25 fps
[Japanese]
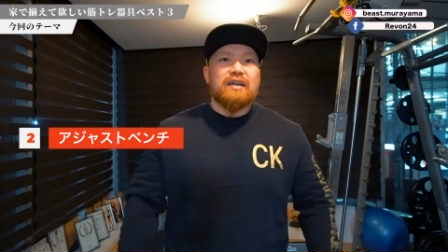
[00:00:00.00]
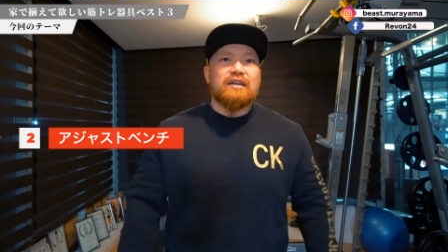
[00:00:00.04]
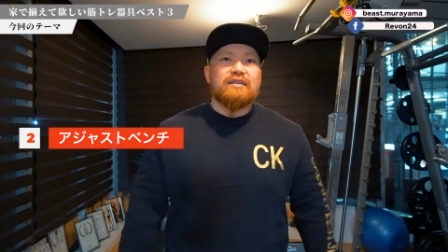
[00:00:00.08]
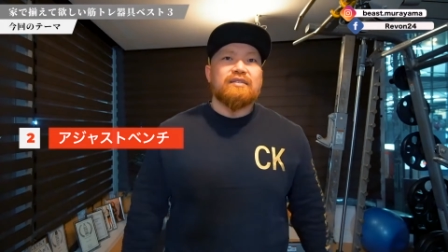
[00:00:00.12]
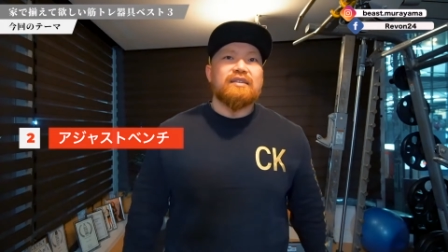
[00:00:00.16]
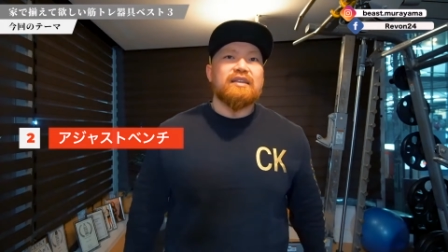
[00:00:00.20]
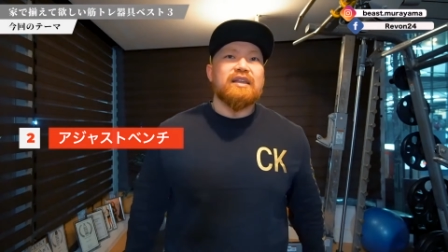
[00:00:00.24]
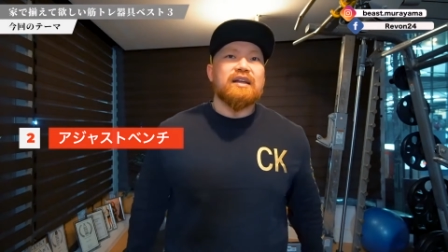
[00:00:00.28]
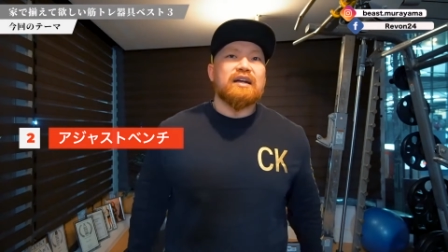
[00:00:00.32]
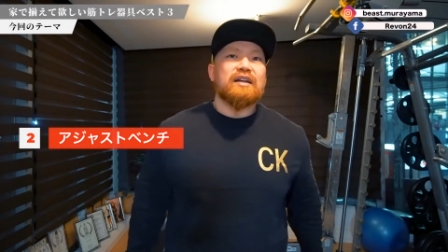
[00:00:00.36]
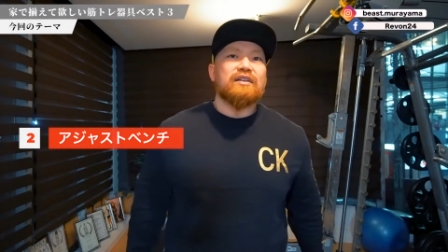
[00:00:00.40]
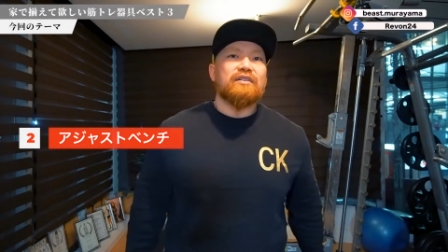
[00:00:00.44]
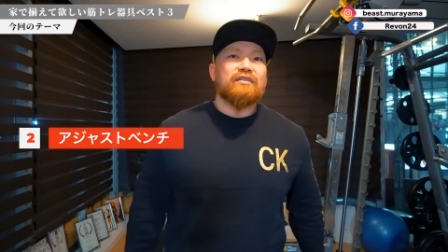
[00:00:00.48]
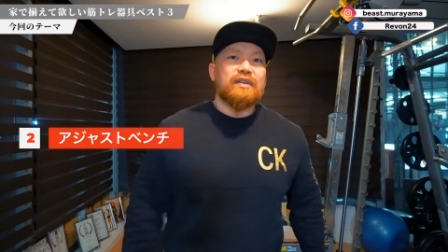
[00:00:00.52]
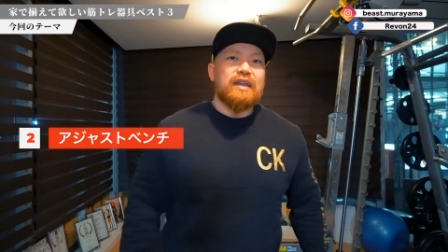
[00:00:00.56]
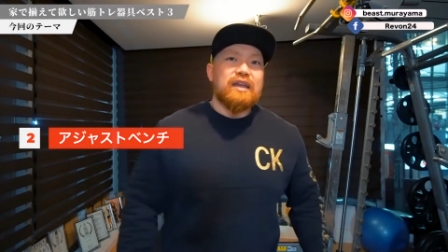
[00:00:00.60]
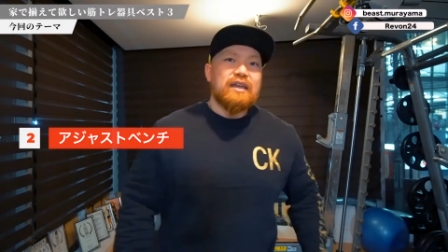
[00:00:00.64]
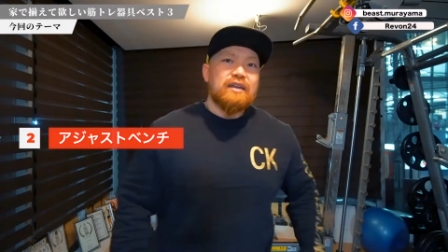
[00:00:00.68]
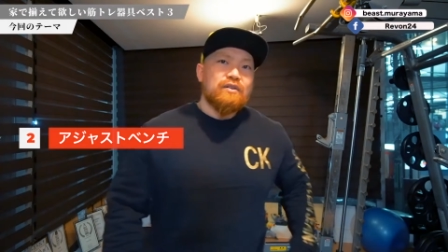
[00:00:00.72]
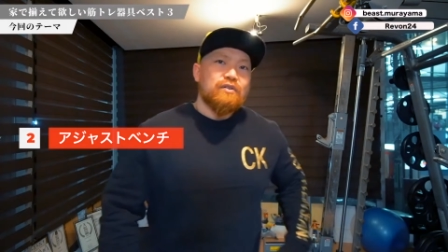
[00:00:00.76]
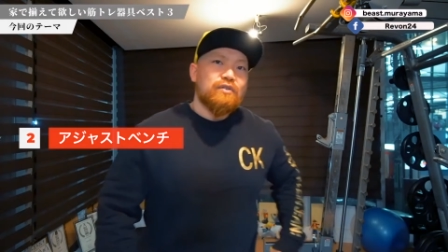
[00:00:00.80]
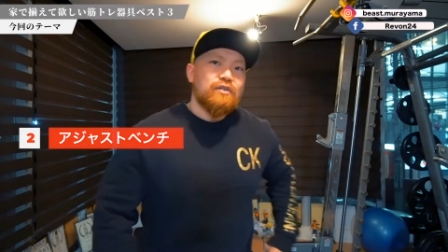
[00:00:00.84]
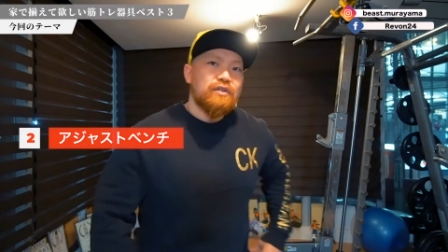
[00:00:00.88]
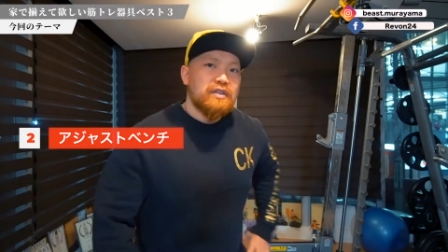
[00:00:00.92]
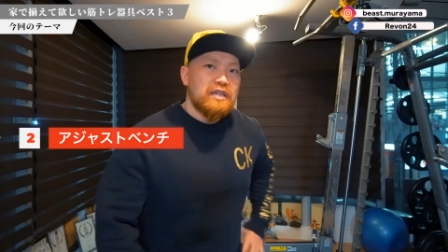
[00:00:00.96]
背中の
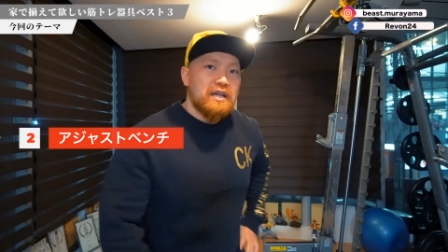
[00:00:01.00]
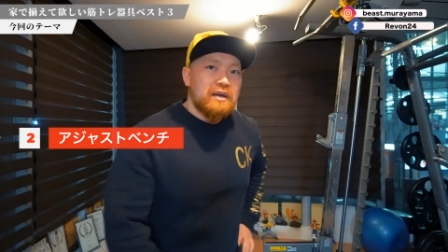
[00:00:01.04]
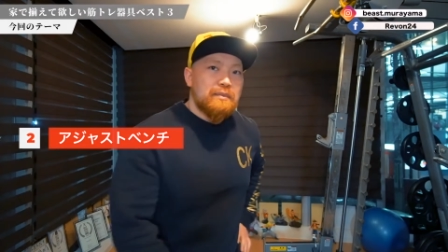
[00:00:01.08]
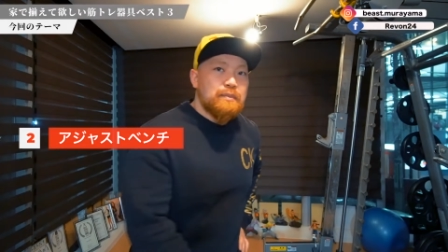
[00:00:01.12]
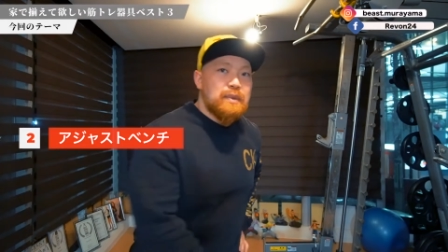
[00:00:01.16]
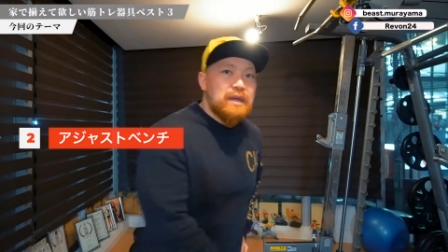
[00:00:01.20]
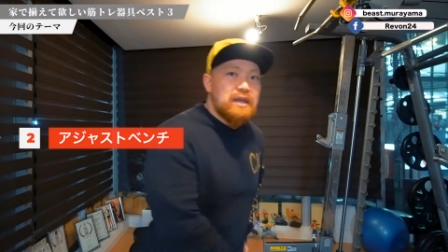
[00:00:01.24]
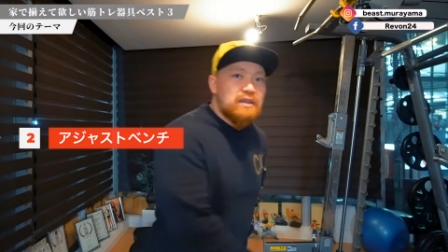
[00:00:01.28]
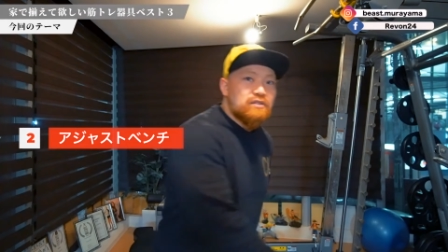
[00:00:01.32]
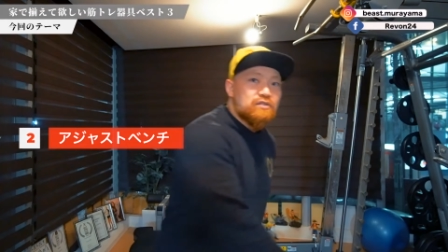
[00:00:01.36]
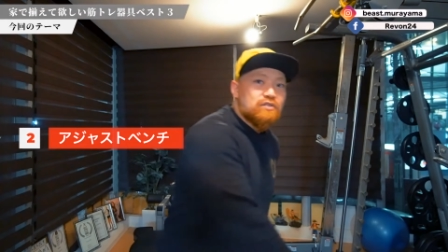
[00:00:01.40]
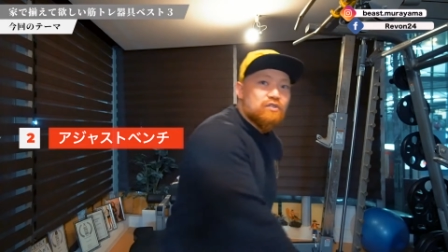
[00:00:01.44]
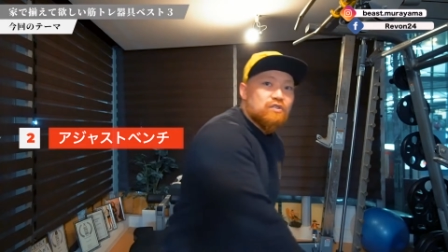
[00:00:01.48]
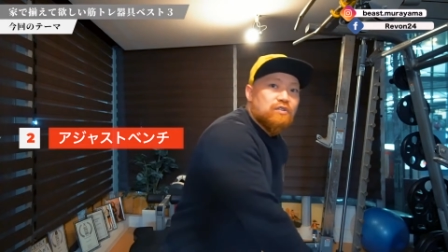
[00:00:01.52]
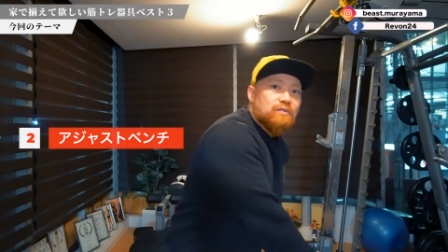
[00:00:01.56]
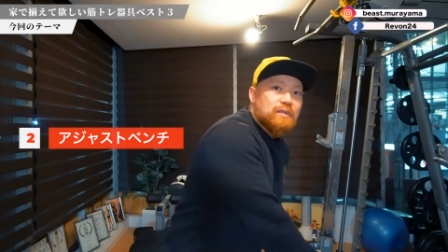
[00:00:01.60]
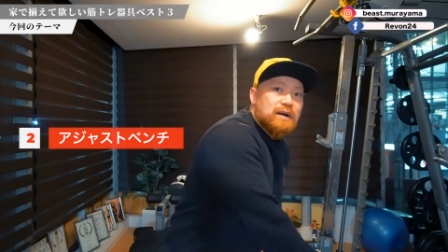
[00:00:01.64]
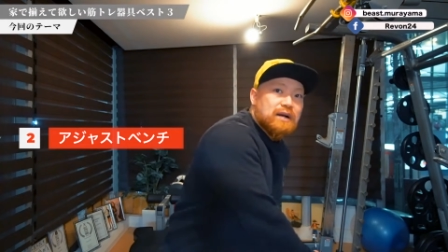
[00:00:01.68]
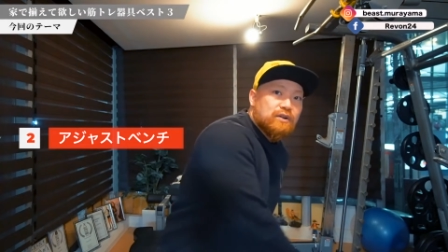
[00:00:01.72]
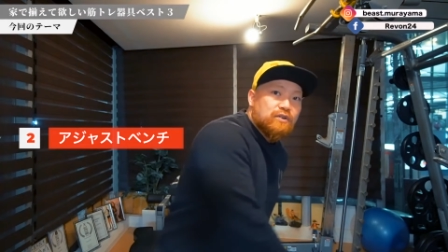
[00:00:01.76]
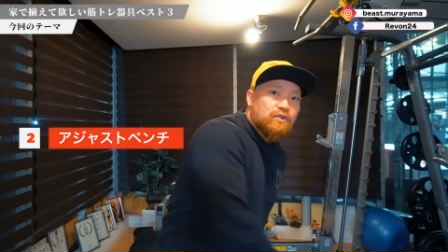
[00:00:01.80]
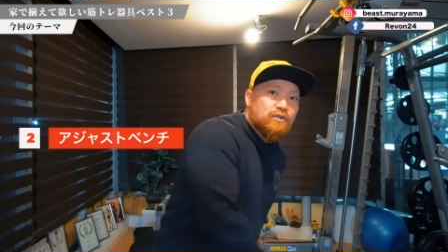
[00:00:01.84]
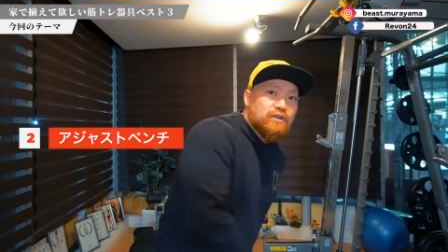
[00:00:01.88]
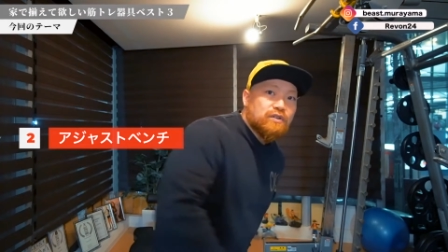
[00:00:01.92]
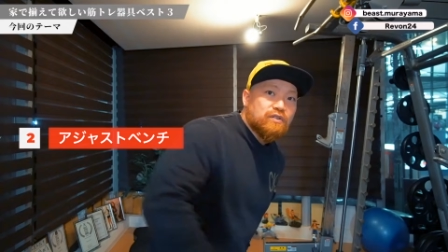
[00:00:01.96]
ね、こういった弁当
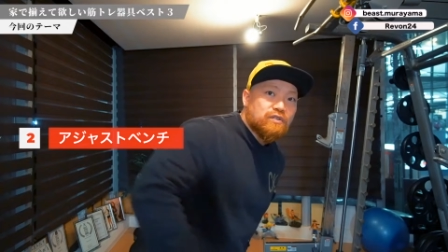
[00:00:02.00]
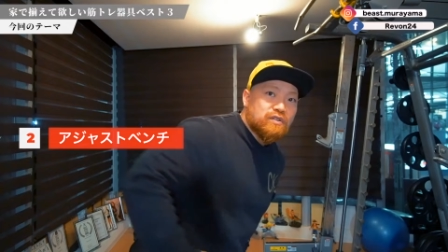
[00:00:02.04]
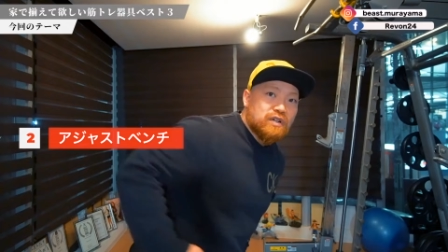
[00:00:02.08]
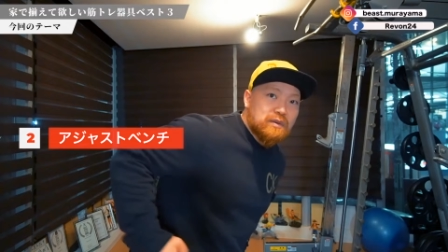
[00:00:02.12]
バーローイング